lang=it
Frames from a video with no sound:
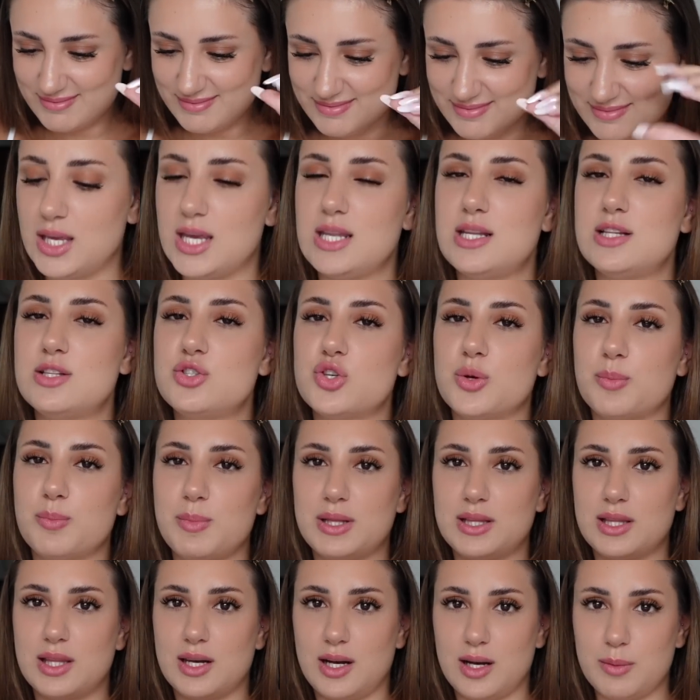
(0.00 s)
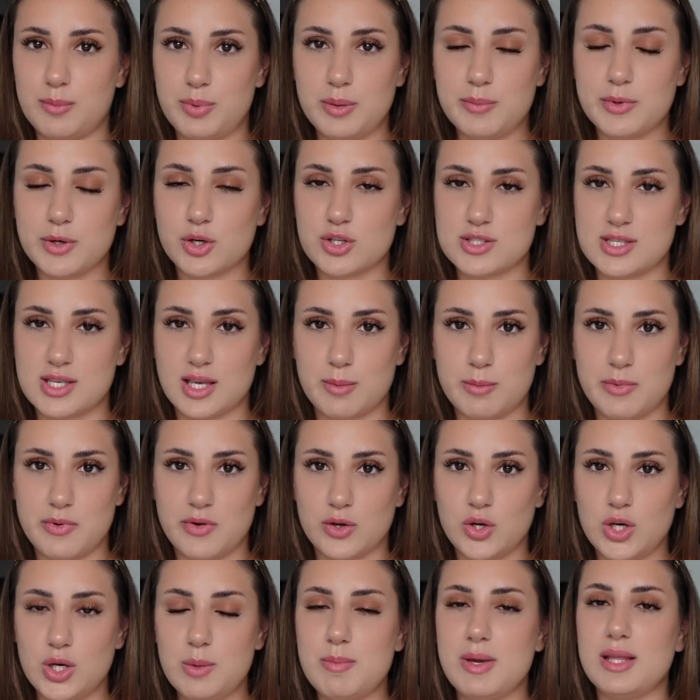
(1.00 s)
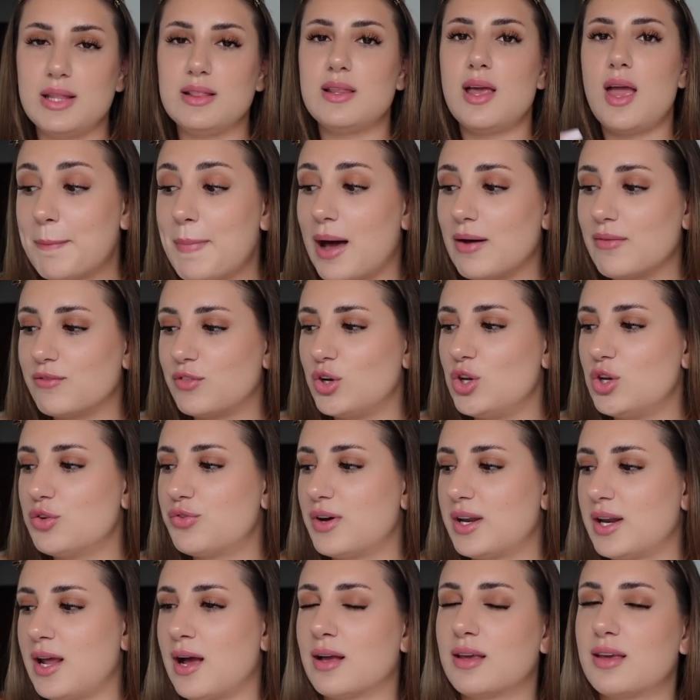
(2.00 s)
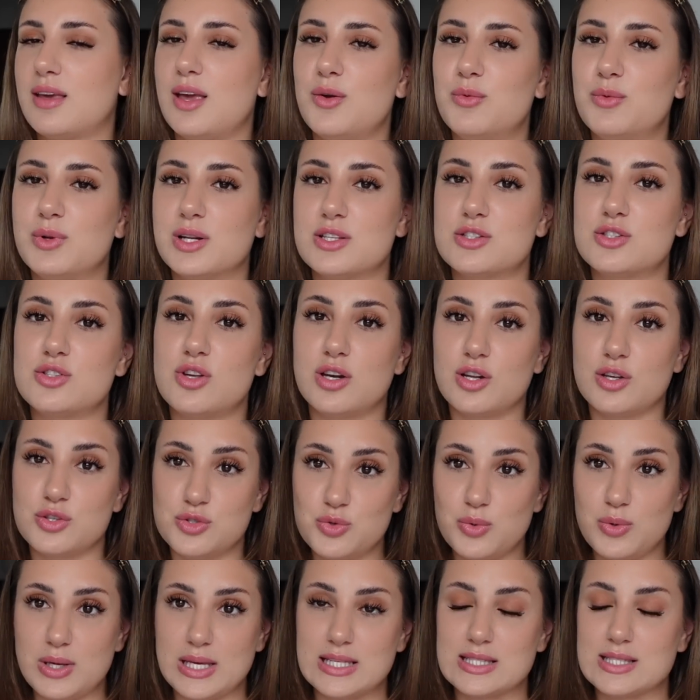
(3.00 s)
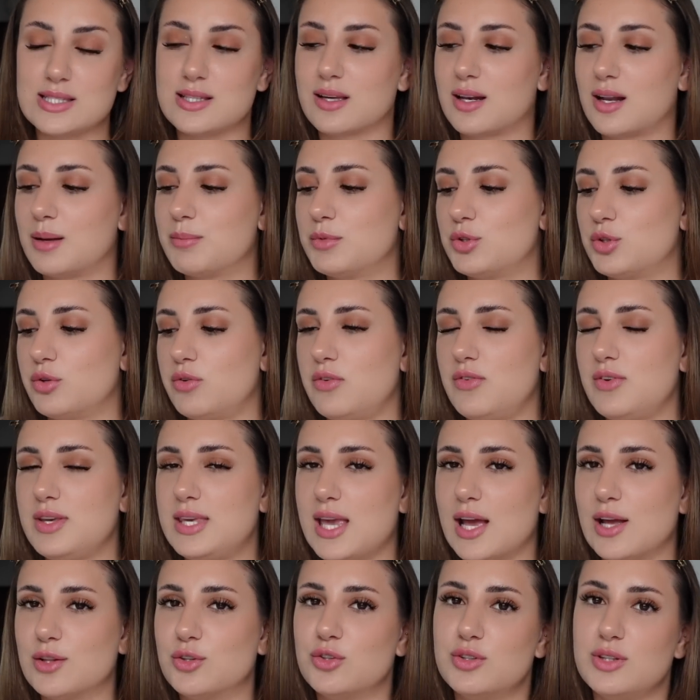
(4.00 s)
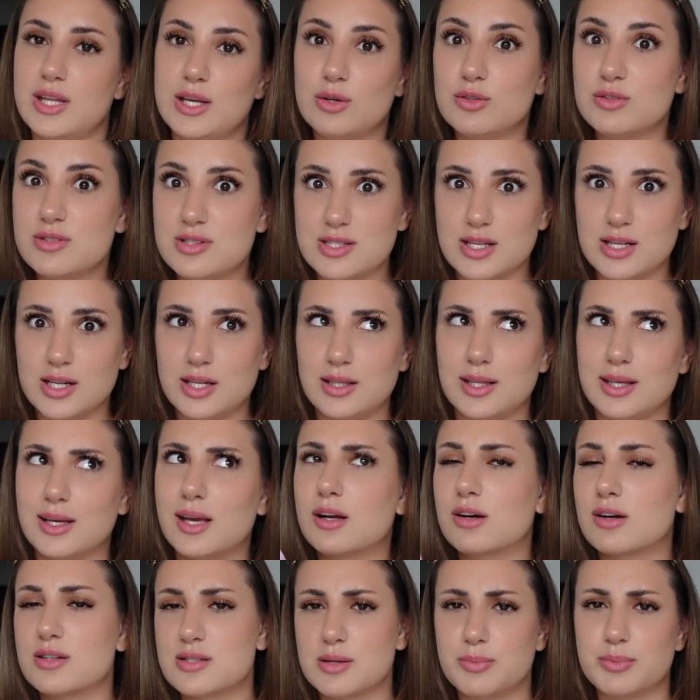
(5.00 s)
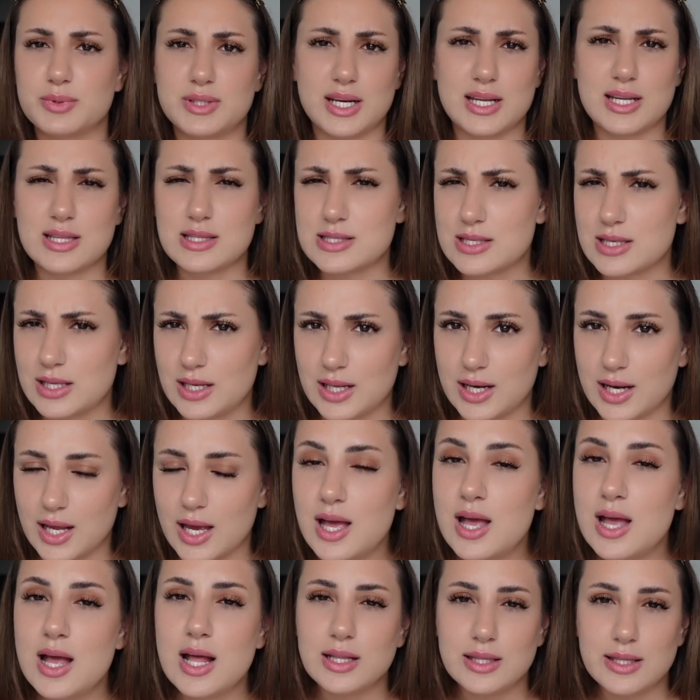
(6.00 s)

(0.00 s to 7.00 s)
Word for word: mm, inizio a mettere le prime cose che mi vengono in mente ma voglio fare anche una storia su Instagram dove vi chiedo dei consigli di che cosa potrei inserire